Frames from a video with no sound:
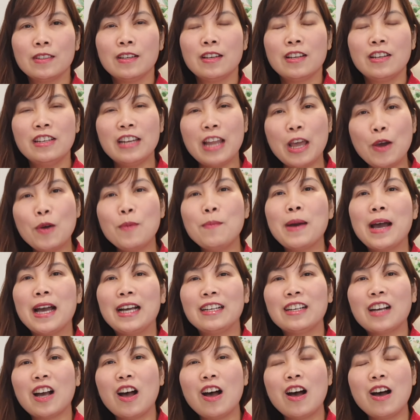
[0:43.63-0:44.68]
nếu
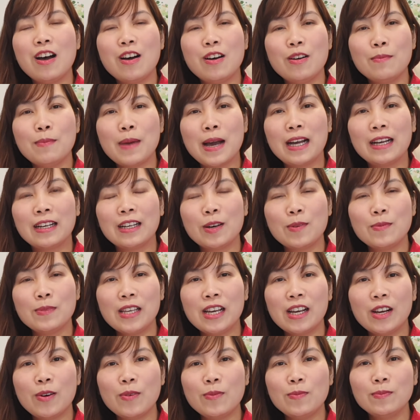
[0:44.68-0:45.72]
bạn có bằng công
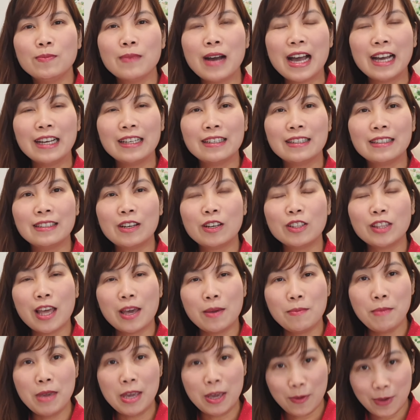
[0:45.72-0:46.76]
dân úc bạn có thể
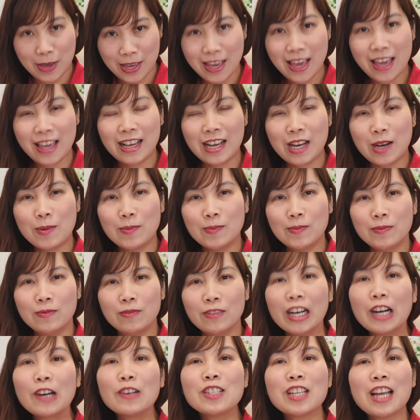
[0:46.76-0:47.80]
bị hủy hay không
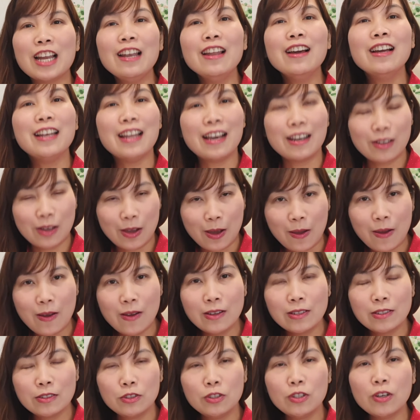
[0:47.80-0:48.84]
và có trả lời là có
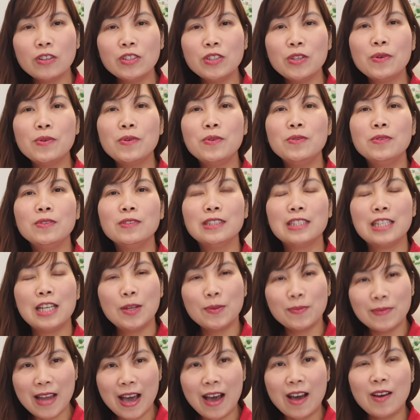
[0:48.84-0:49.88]
cho dù
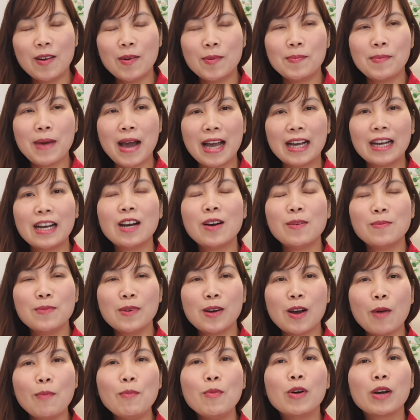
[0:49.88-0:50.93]
lúc đó bạn không
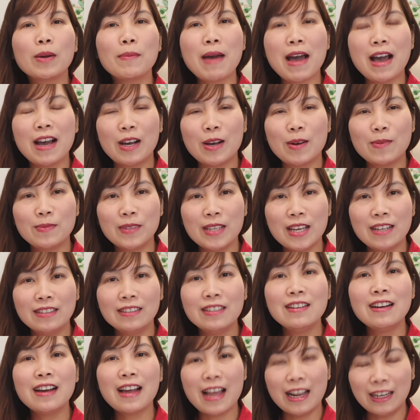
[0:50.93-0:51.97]
có một cái bằng công dân
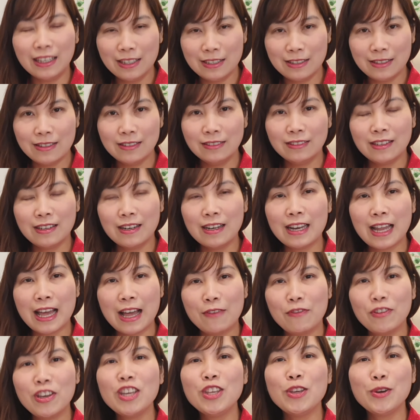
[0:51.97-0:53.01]
nước khác nữa tức là
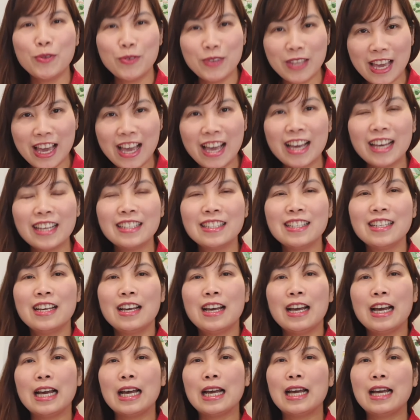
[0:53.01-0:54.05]
ví dụ nha
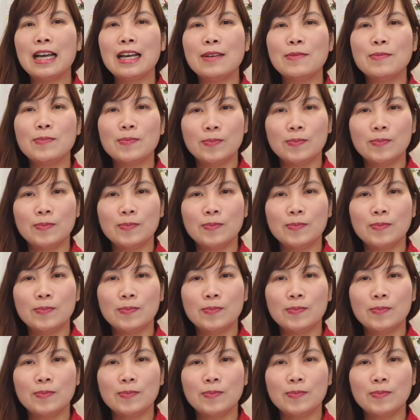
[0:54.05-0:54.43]
à,